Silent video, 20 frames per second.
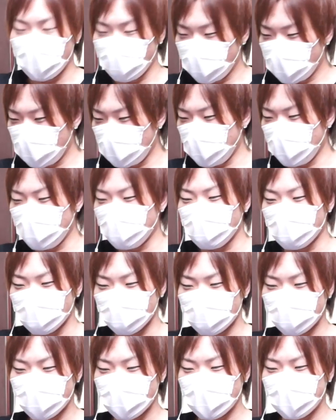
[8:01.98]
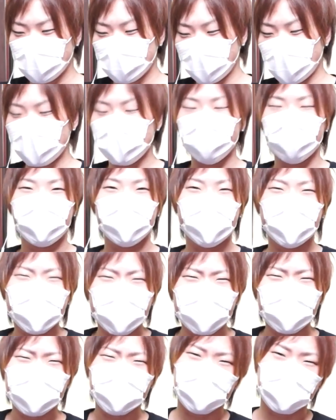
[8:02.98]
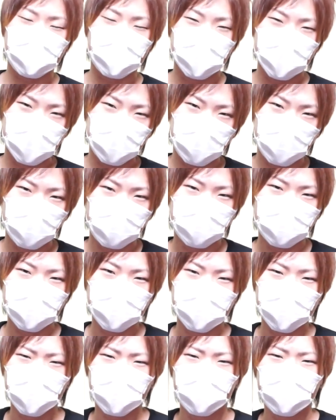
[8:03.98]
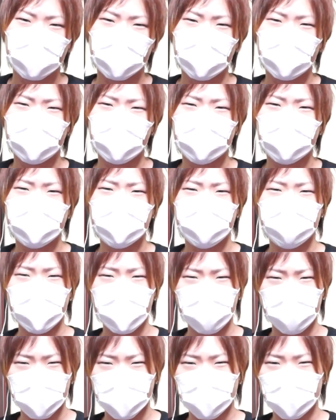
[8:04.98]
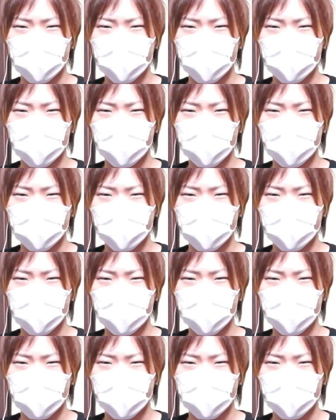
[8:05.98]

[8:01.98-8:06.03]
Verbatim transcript: 披露したにもかかわらずこんな結果になってしまいまし